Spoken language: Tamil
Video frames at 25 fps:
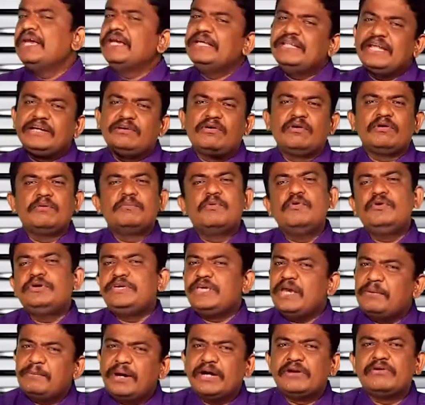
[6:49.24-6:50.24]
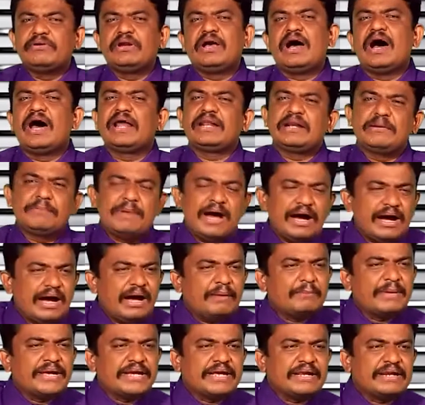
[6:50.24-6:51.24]
இதற்கு ஒரு முக்கியமான ஒரு காரணமாக
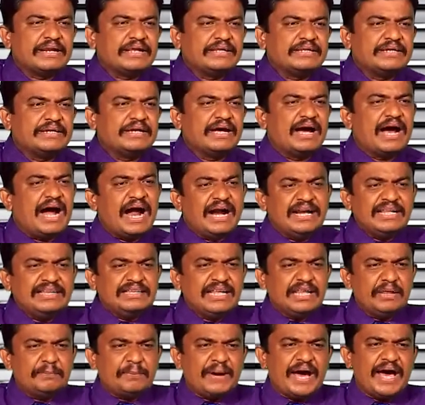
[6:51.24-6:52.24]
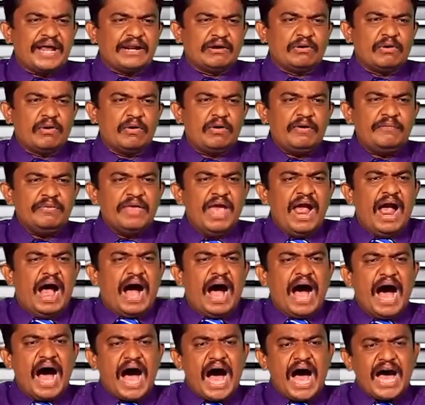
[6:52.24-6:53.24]
அமைகின்றது அடுத்தது பாருங்க
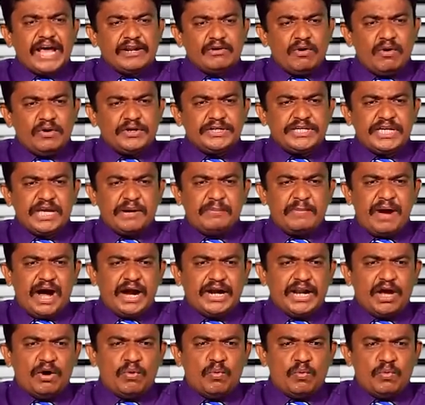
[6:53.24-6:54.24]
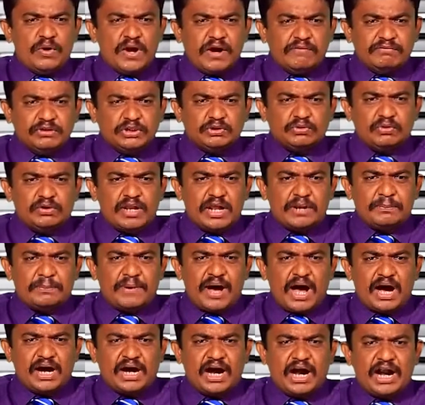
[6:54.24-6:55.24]
ஆரோக்கியமான உணவு
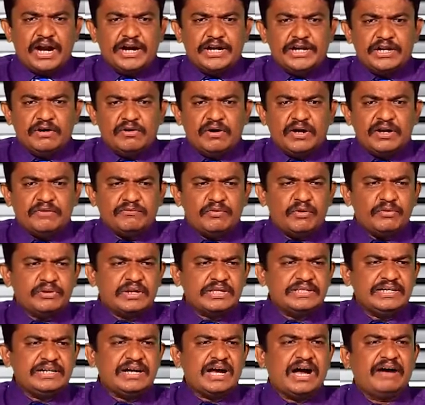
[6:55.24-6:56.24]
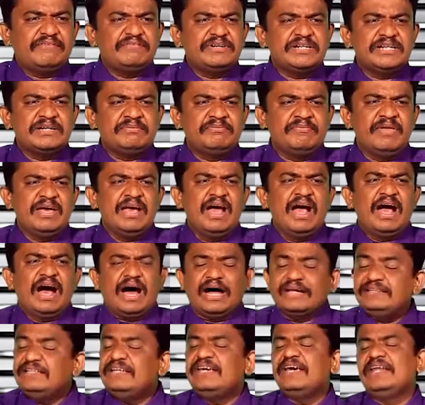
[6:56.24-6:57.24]
தொடர்பாக நுகர்வோர் அது கவனம்
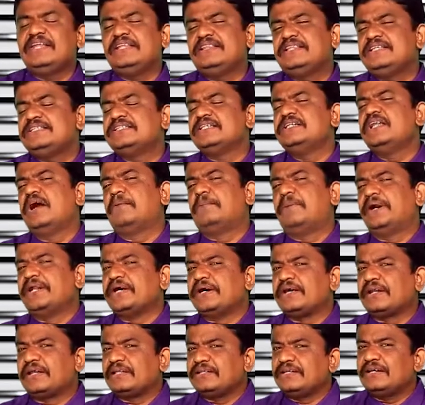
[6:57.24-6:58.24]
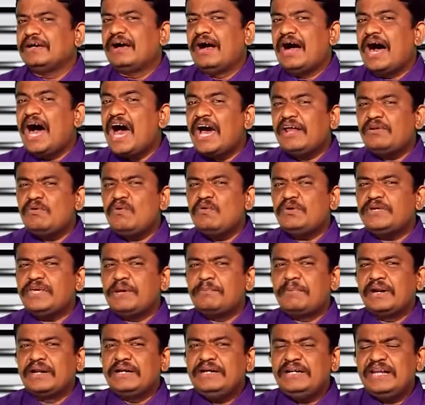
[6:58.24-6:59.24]
அதிகரித்து செல்லப்படுகிறது
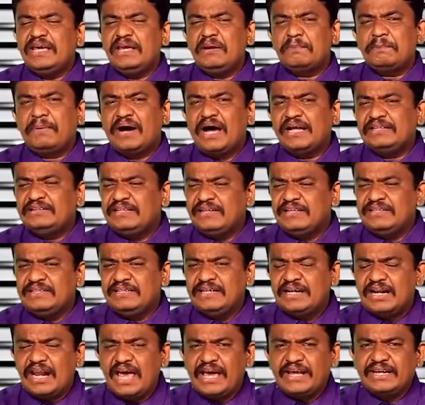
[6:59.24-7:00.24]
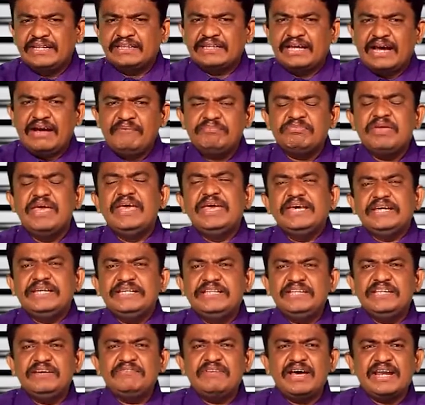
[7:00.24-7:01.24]
ஆரோக்கியமான இன்றைக்கு பார்த்திருந்தீங்களா இருந்தா
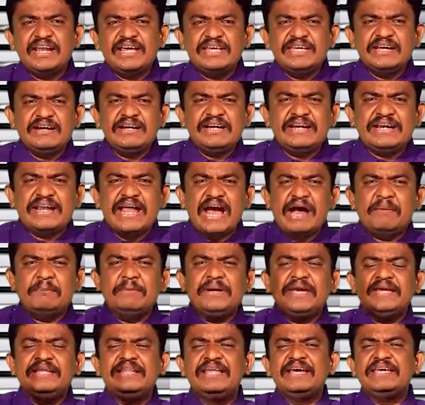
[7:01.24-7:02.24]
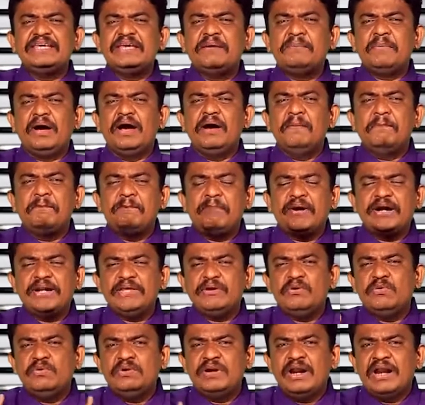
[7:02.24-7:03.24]
இதுவரையும் நாம் எதையும்
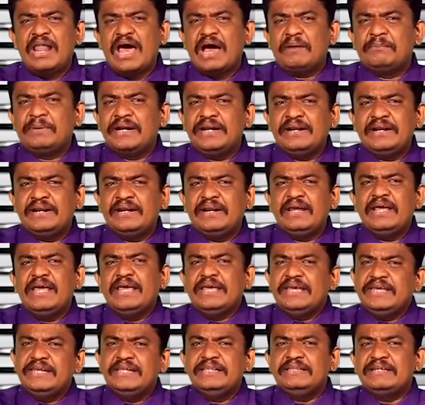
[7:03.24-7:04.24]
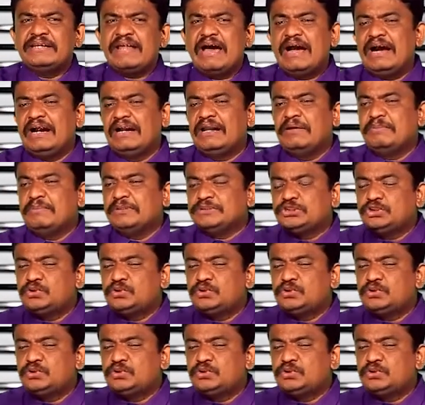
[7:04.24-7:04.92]
எப்படி உண்ணலாம் என்று இருந்து நாங்கள் இப்ப